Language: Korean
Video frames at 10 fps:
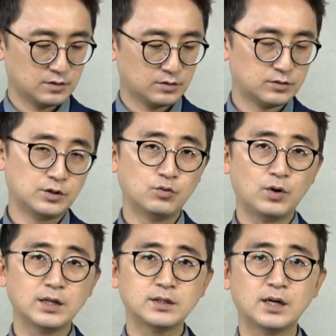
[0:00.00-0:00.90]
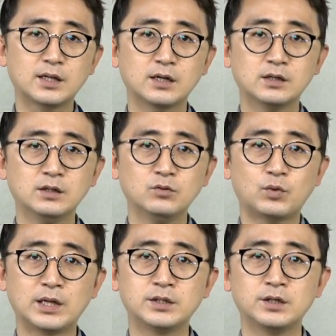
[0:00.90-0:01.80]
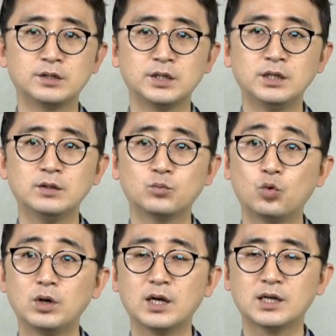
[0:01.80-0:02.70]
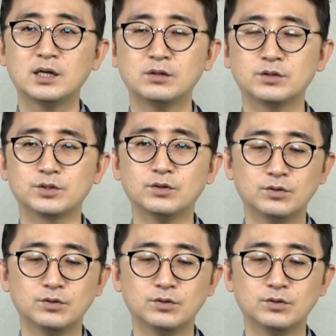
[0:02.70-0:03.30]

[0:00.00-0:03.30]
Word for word: 그리고 한나라당은 완전히 몰락한 거죠.